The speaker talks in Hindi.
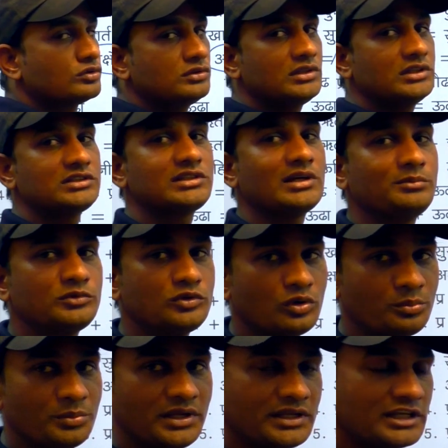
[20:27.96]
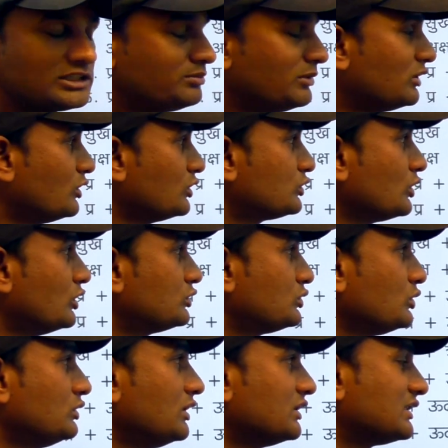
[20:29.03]
शुद्ध शब्दों में किसमें दोस्तों
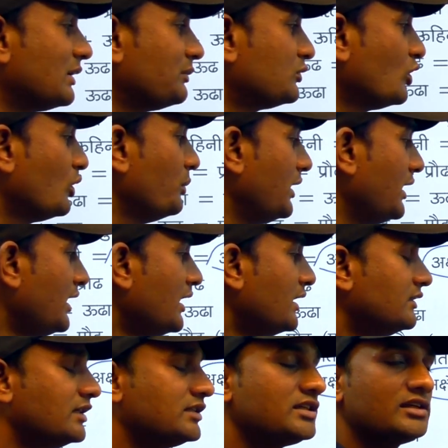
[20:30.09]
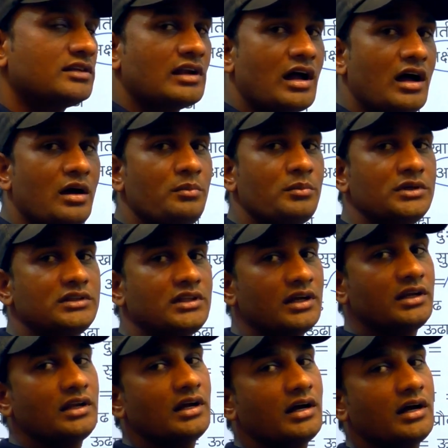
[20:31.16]
शुद्ध शब्दों में जैसे
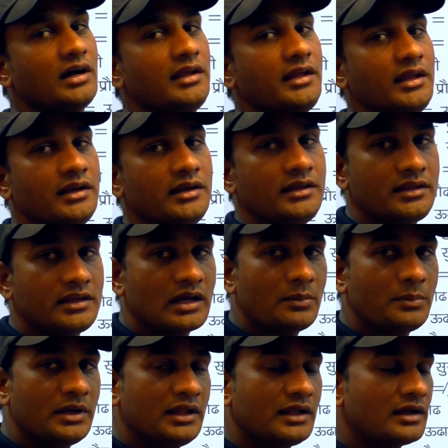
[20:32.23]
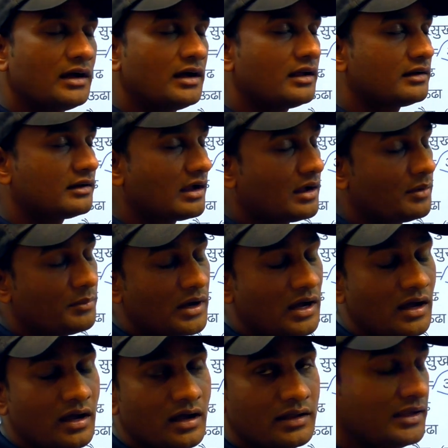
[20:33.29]
रामदन अयन क्या बनेगा
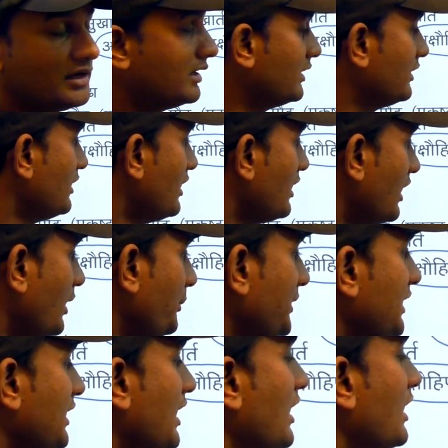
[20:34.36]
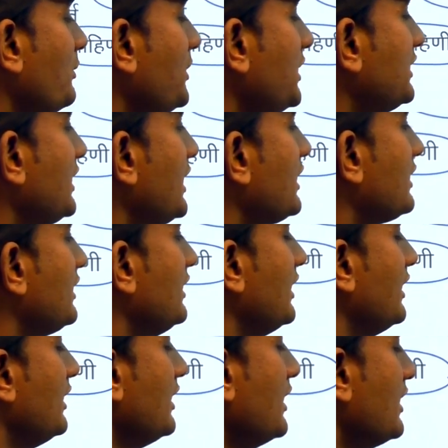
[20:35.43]
रामायण अब यहां भी देखिए